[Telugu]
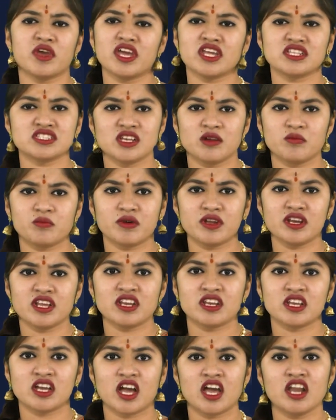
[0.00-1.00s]
పేరు
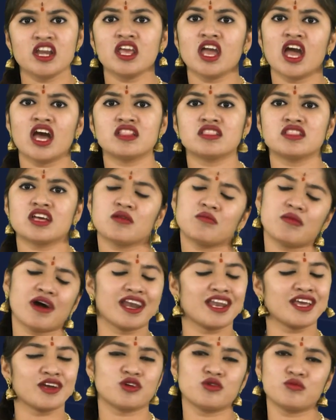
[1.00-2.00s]
చెప్పలేను కానీ అందరు
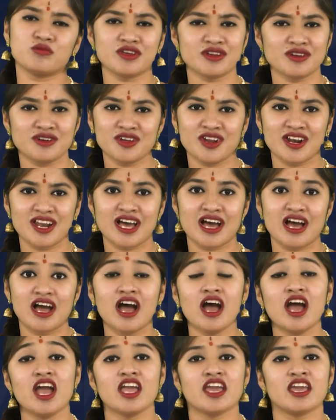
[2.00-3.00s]
భలే
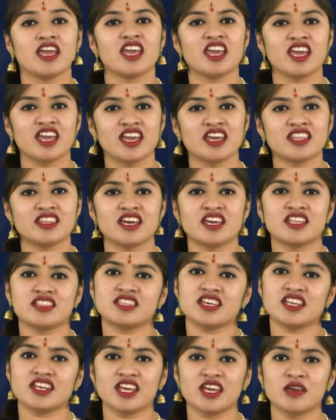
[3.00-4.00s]
ఏదైతే
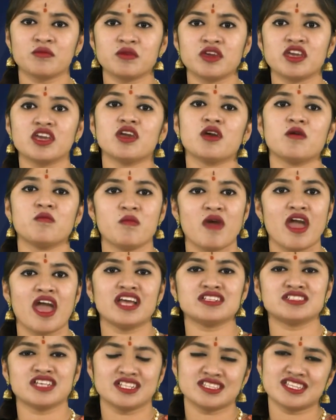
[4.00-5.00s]
ఏదైతేనేమి
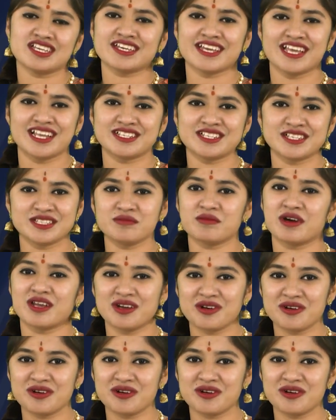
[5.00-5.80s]
మ్యాచ్ అయితే గెలిచింది మన